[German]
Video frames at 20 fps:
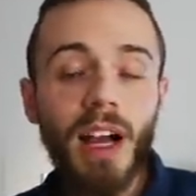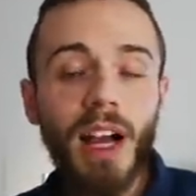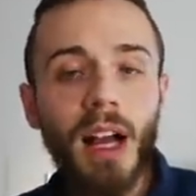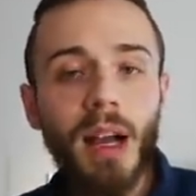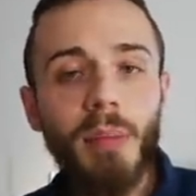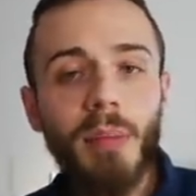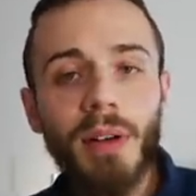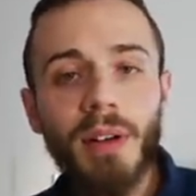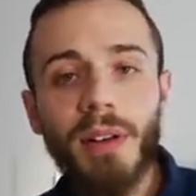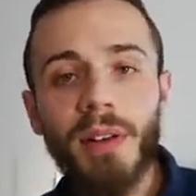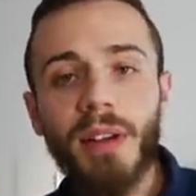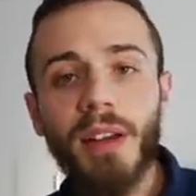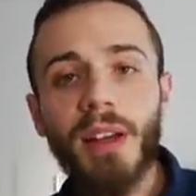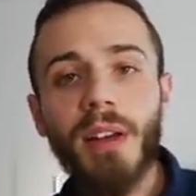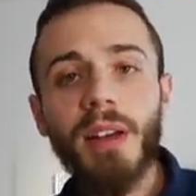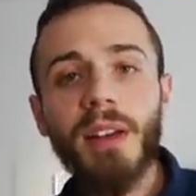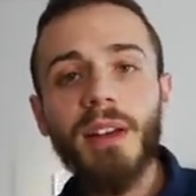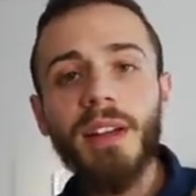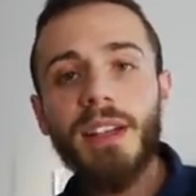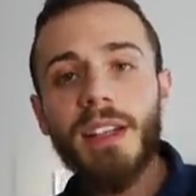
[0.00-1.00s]
Aber
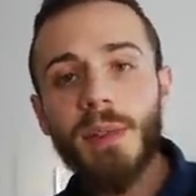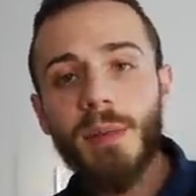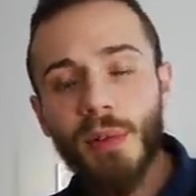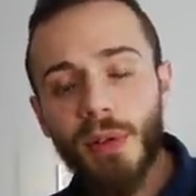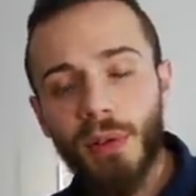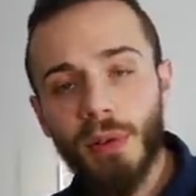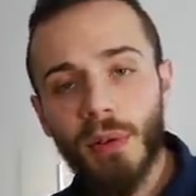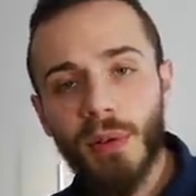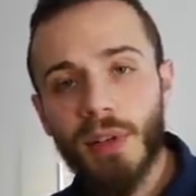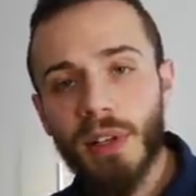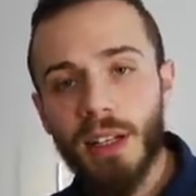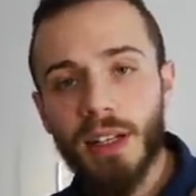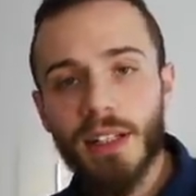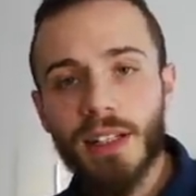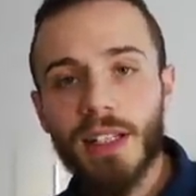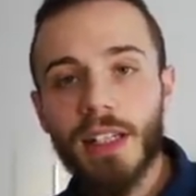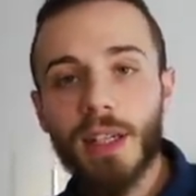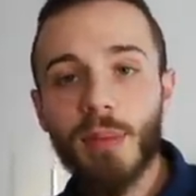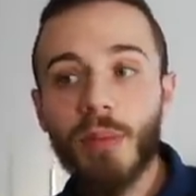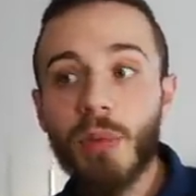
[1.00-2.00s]
das Produkt an
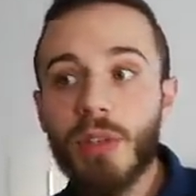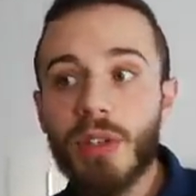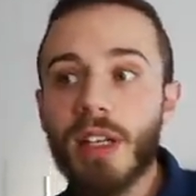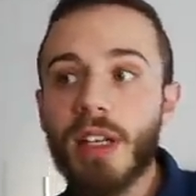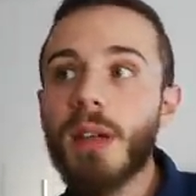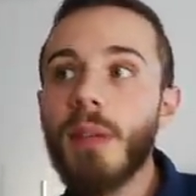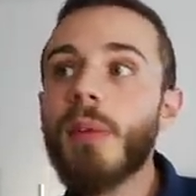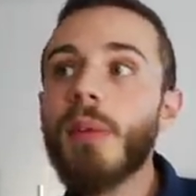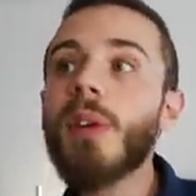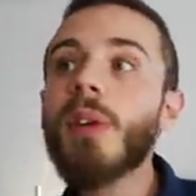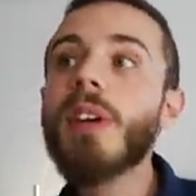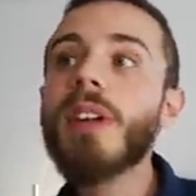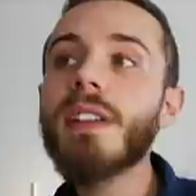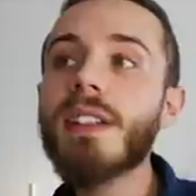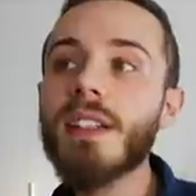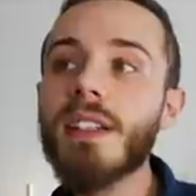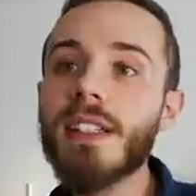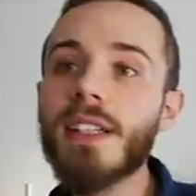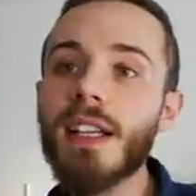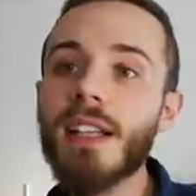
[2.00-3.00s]
sich muss ja immer noch
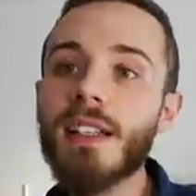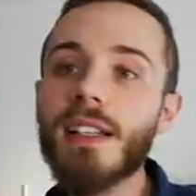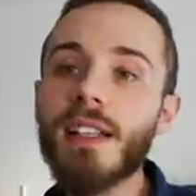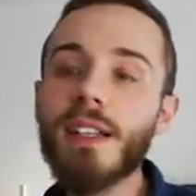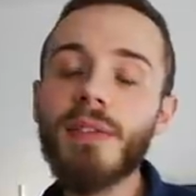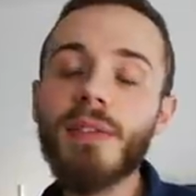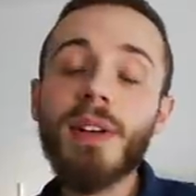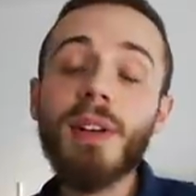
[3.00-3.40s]
interessant sein,